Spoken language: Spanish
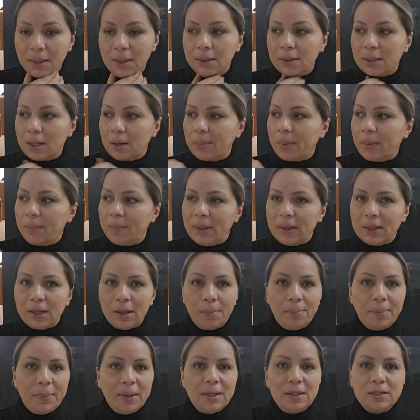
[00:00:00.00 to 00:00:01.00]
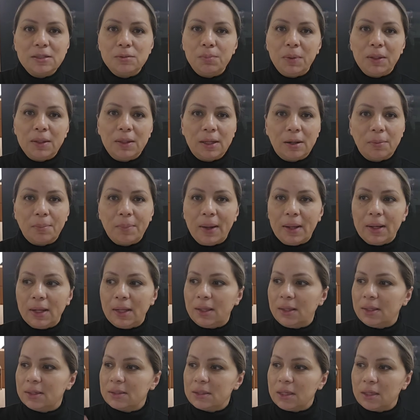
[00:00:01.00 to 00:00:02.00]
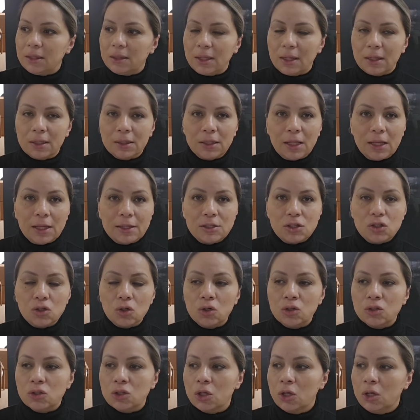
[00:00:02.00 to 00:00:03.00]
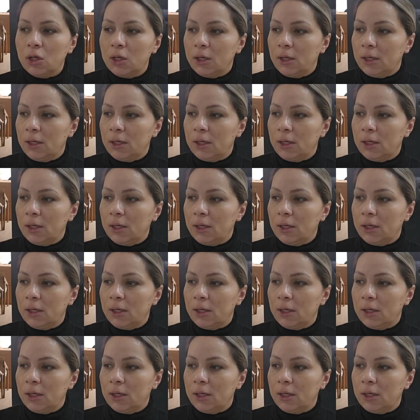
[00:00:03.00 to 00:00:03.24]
quitar papel tapiz, pintar paredes, quitar techos,